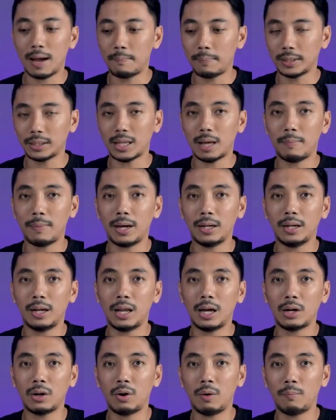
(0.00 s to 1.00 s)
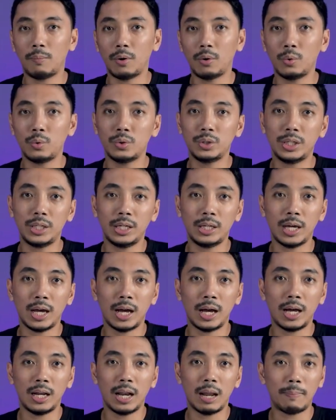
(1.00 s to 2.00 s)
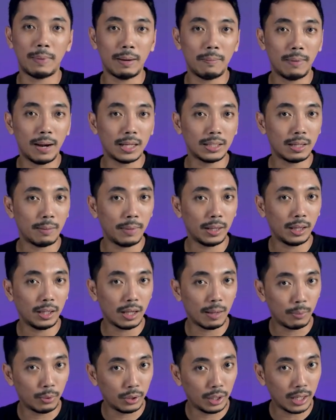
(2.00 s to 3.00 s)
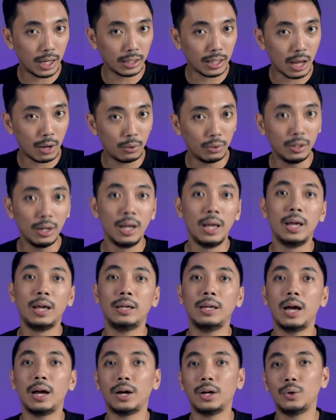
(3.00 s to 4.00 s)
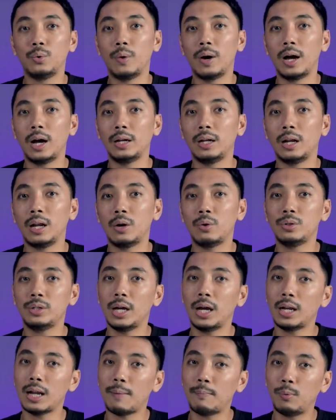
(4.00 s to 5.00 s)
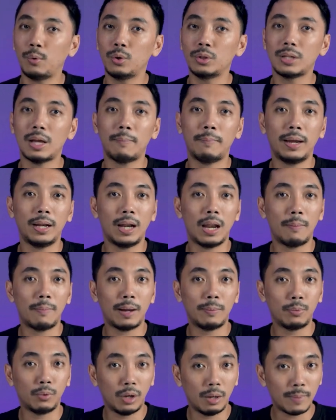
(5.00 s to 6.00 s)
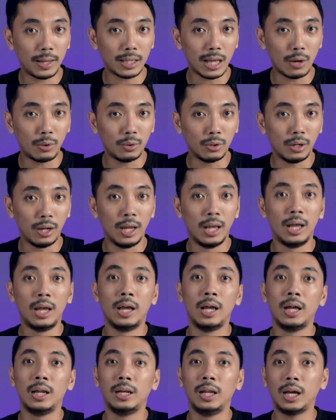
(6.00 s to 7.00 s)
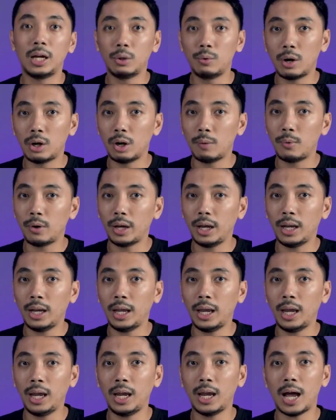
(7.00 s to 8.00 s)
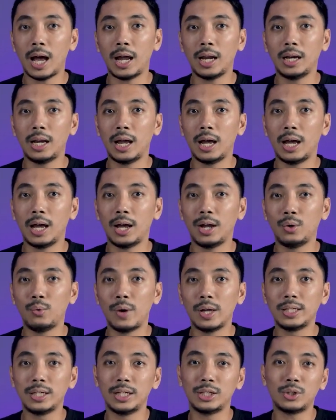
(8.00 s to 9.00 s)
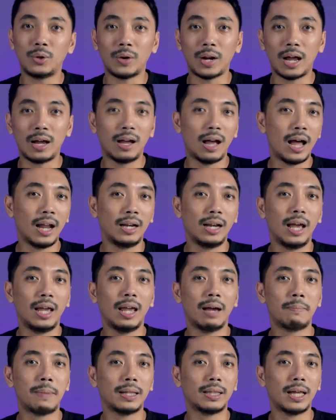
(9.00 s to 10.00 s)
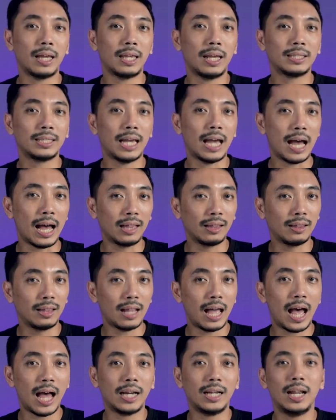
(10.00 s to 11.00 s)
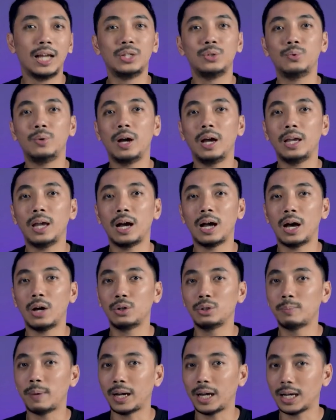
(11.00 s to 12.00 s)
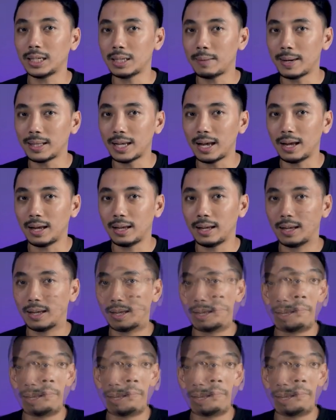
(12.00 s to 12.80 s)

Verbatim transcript: Yang pertama adalah kelompok usia 18-33 tahun, yang kedua adalah usia 60-85 tahun. Di kedua kelompok ini ada dua jenis orang, ada yang matanya sehat, ada juga yang harus pakai kacamata.